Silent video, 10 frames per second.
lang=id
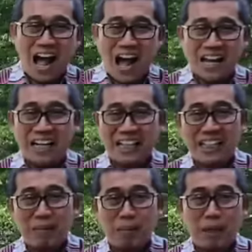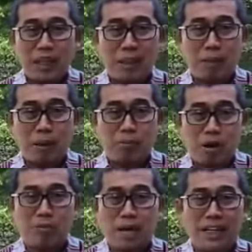Agar kita memiliki
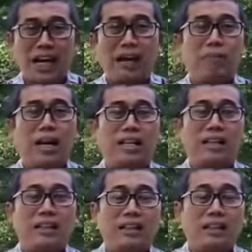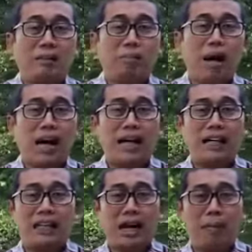performa yang hebat, maka
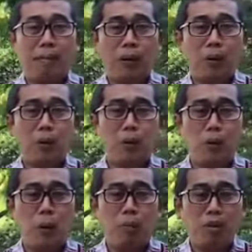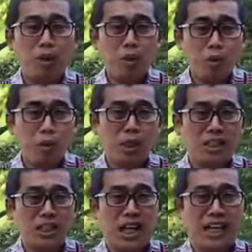kita perlu menyusun
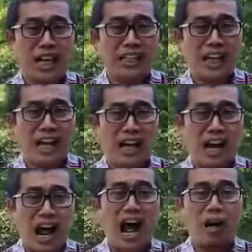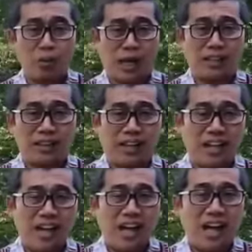rencana yang akurat.
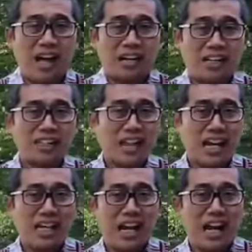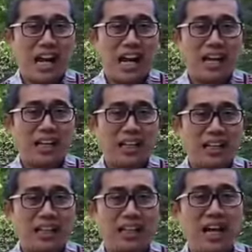Rencana
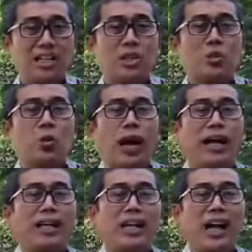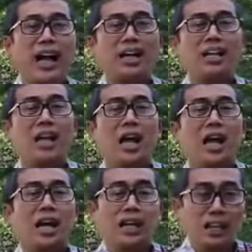yang sesuai dengan
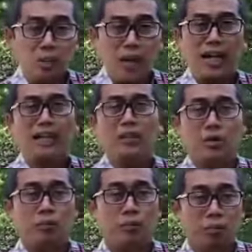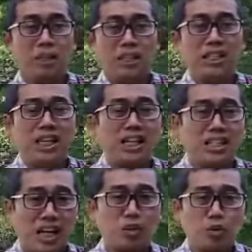lingkungan bisnis yang
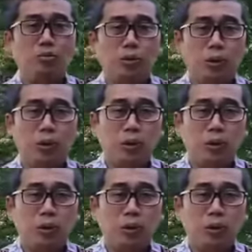sedang tumbuh.